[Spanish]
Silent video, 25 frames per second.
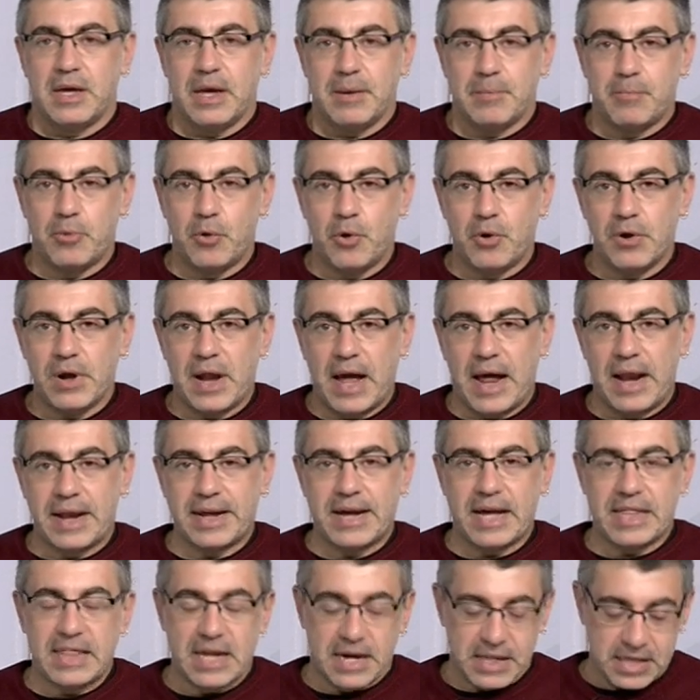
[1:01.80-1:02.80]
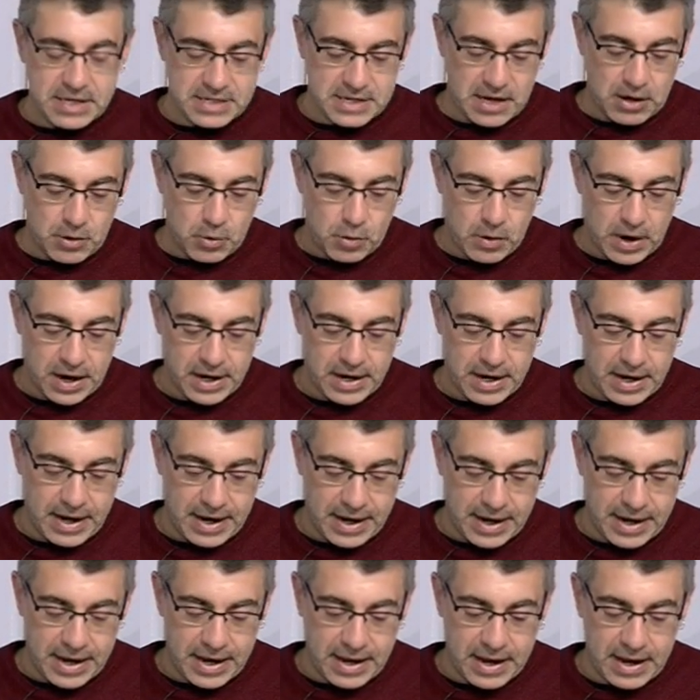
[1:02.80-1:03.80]
por Alcázar de San Juan.
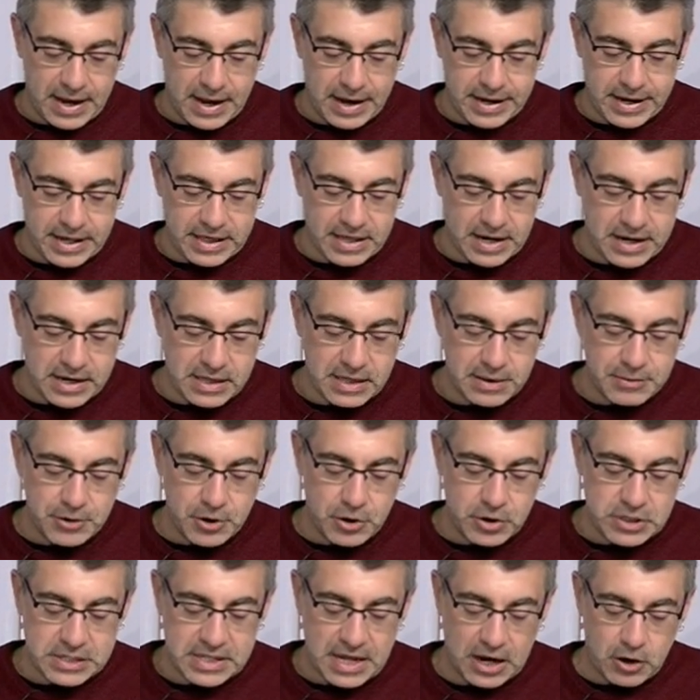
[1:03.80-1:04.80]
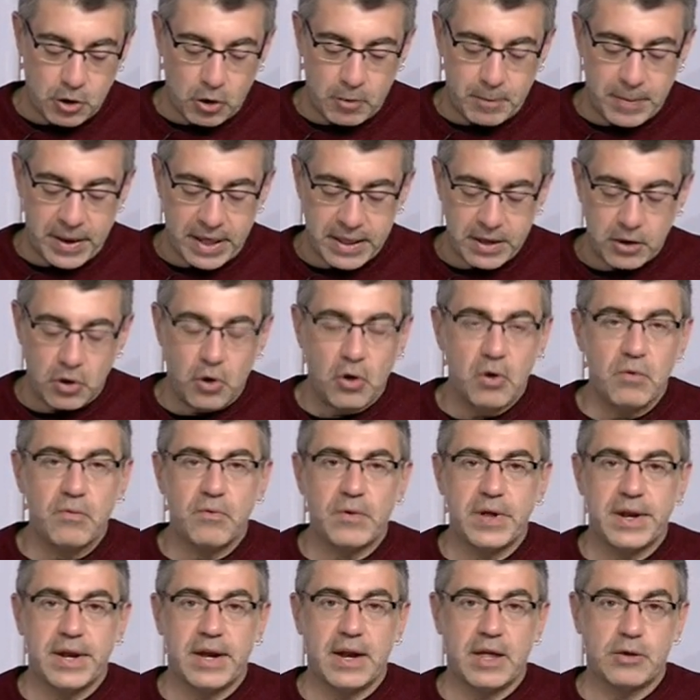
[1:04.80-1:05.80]
Eh, Alcázar recibió esta copa de
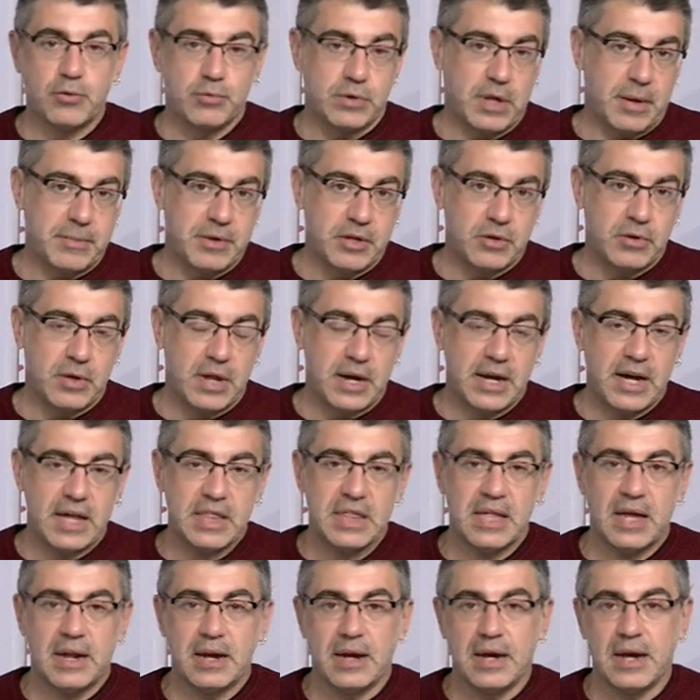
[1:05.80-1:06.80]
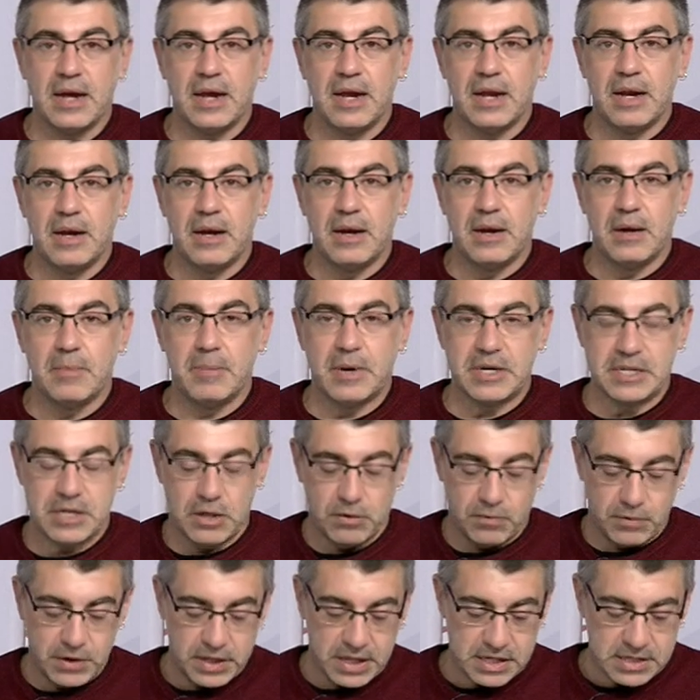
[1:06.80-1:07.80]
golf en el Ayuntamiento de Alcázar el
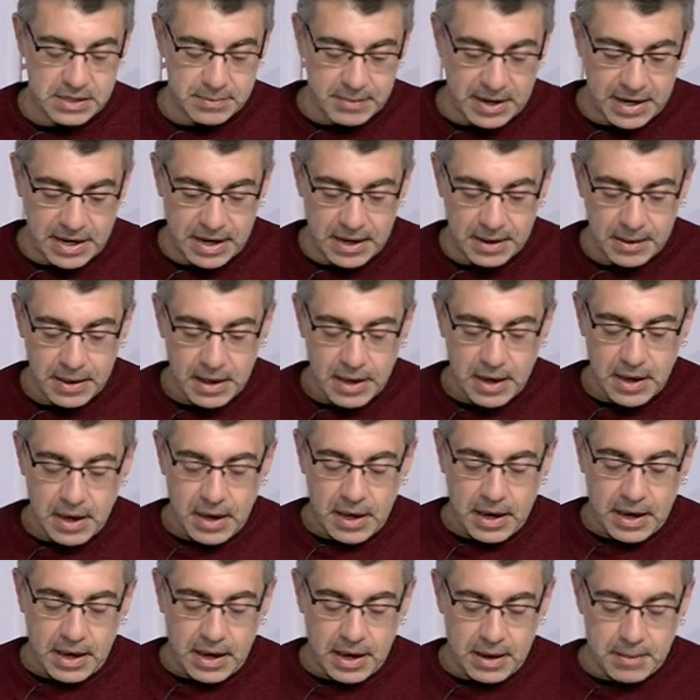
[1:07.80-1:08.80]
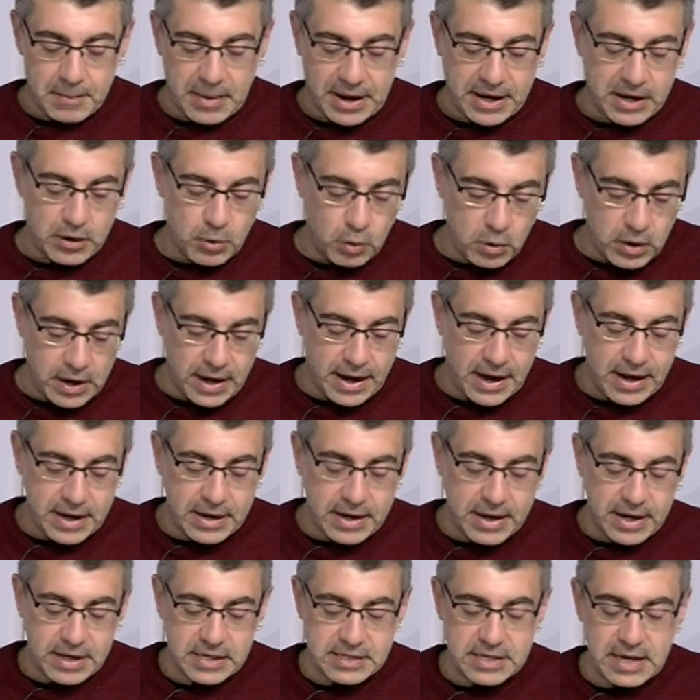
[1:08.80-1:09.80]
pasado fin de semana. Eh, Mariluz
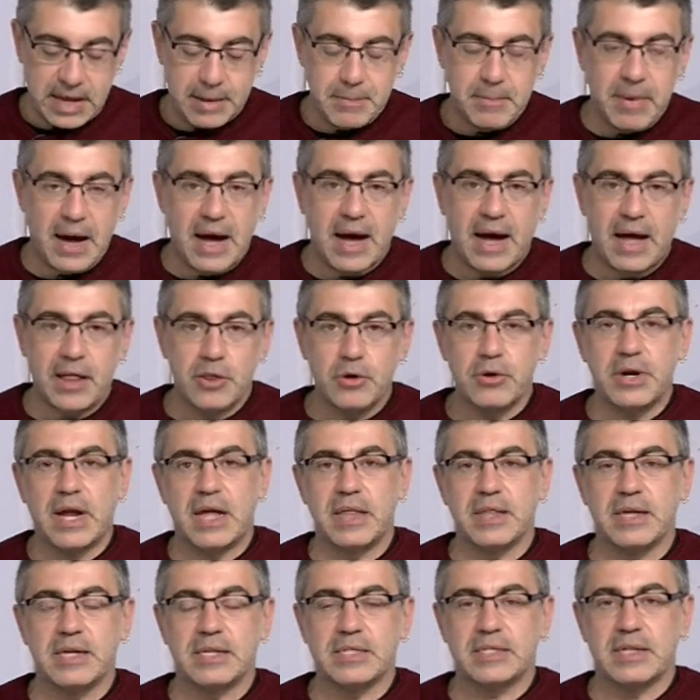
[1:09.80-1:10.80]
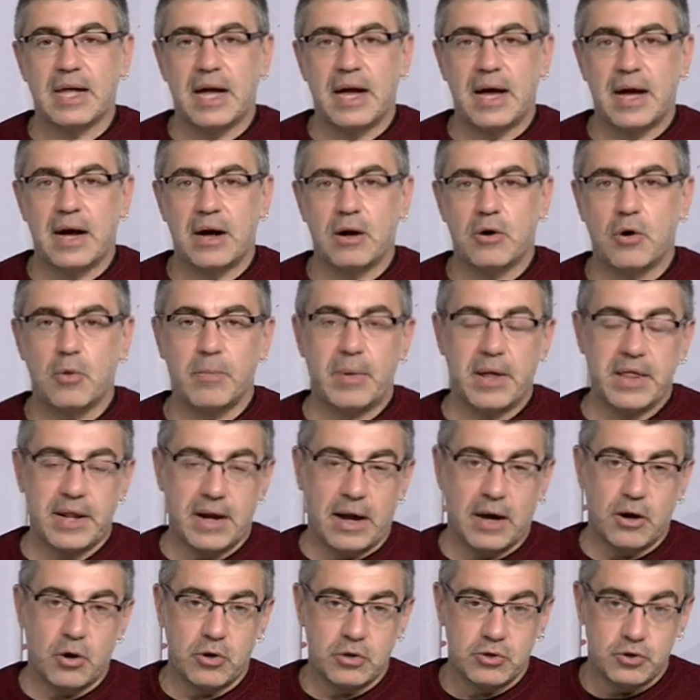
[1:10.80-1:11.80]
Leal, que es la embajadora de esta copa, de
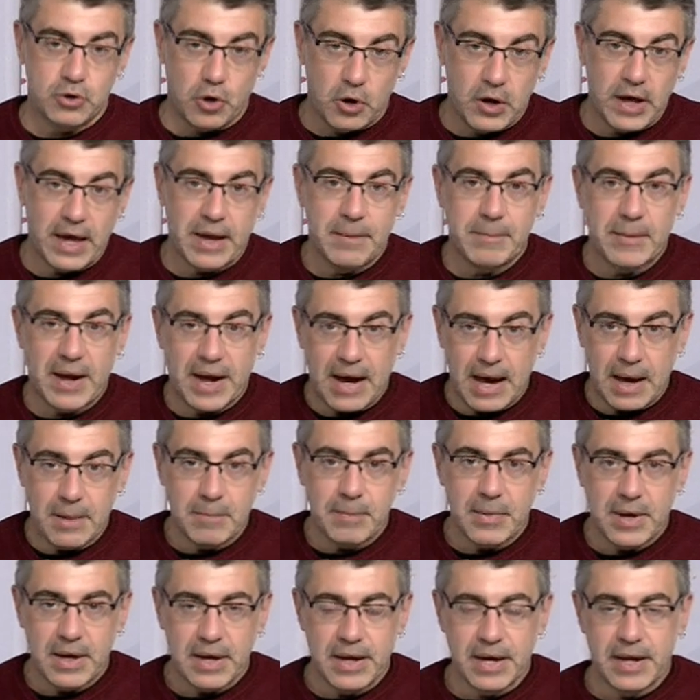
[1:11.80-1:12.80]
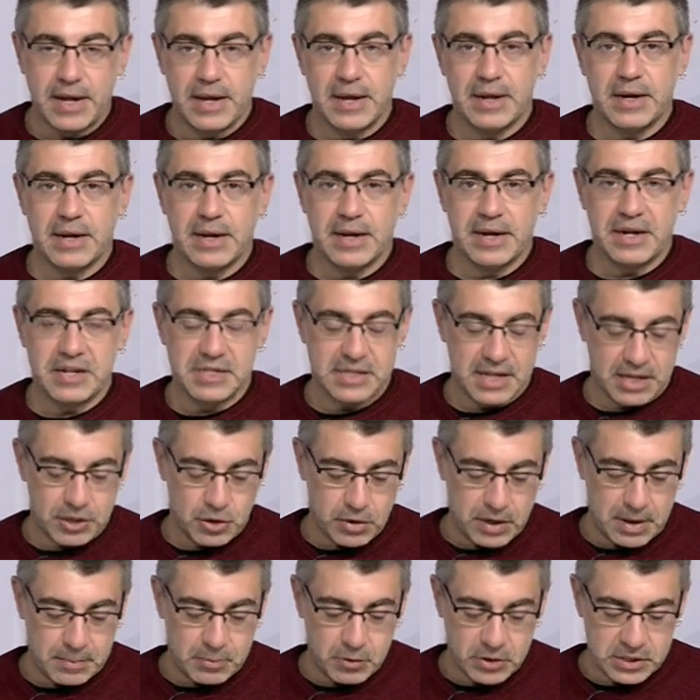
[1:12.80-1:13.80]
la Solheim Cup en, esta
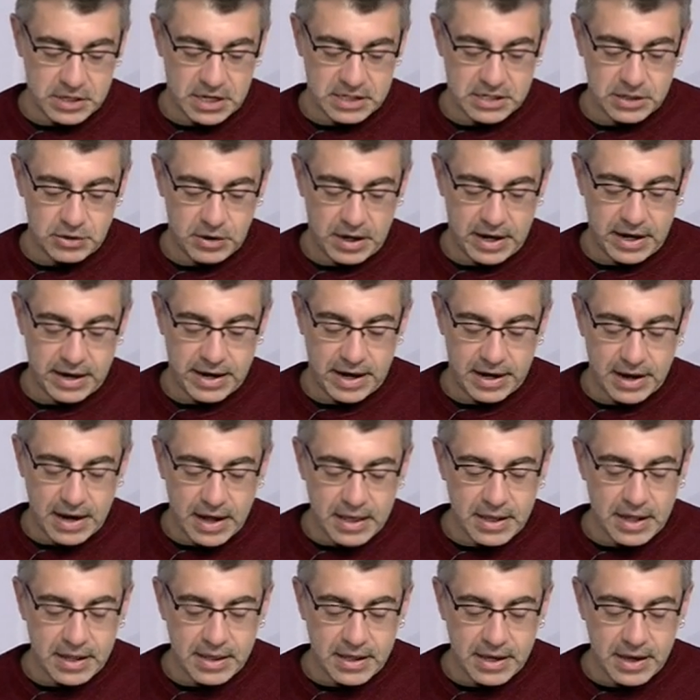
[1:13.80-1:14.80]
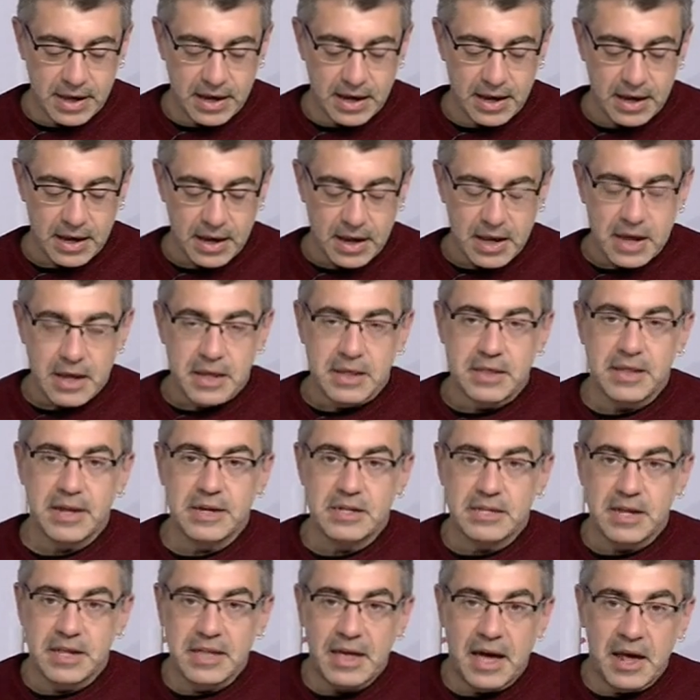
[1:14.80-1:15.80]
zona, pues ha sido la encargada de, de
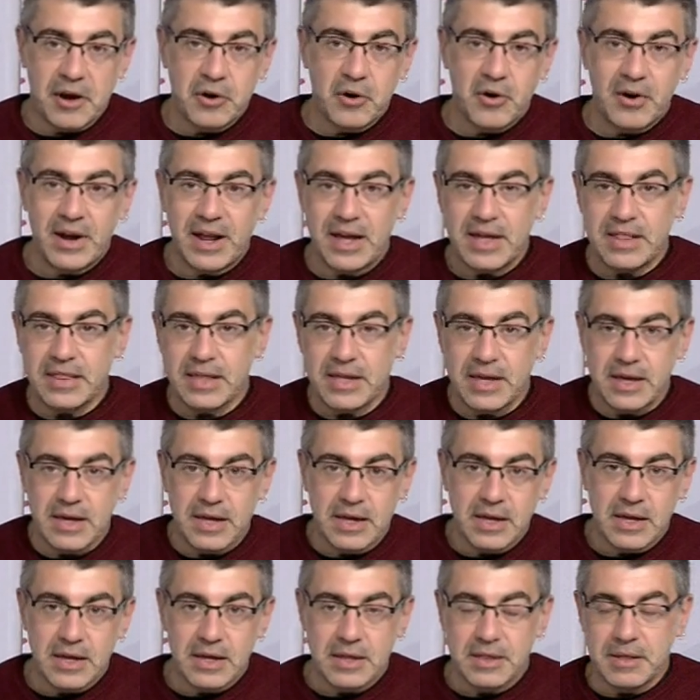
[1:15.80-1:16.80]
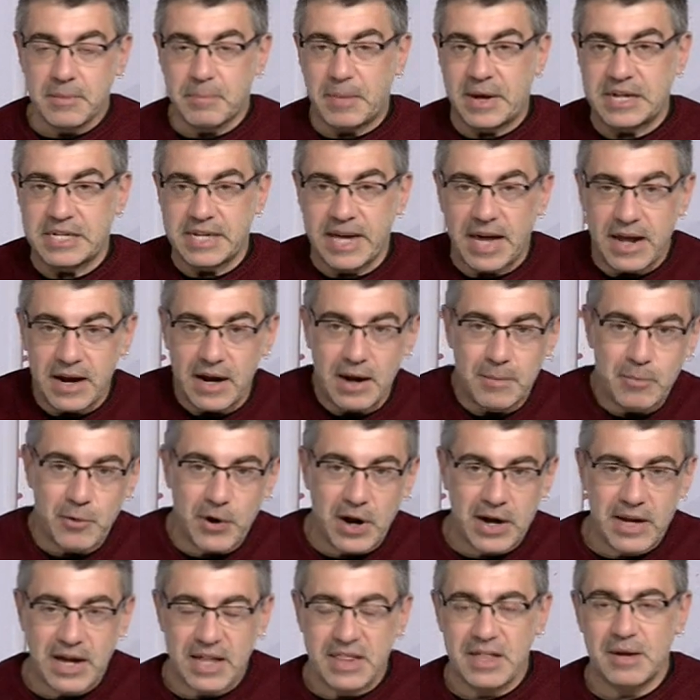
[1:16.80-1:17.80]
de, de, pasearla por
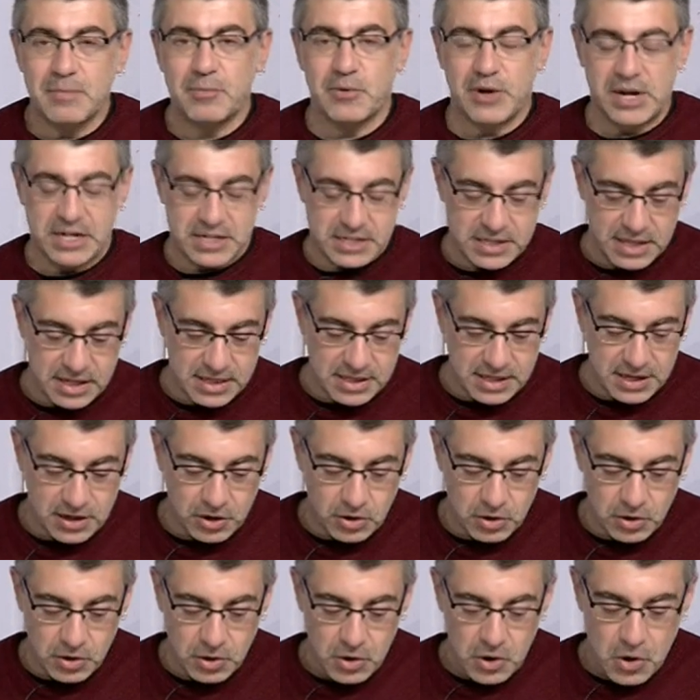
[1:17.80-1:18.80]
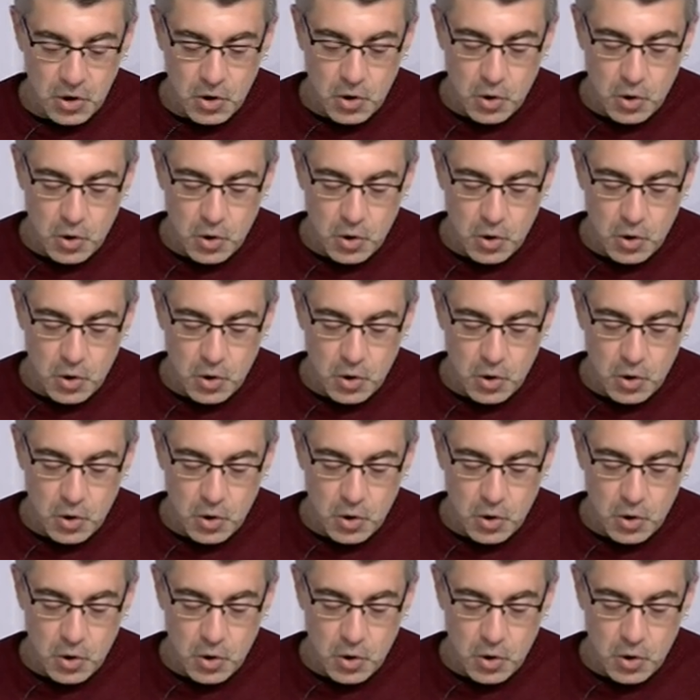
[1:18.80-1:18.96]
Alcázar, por así decirlo.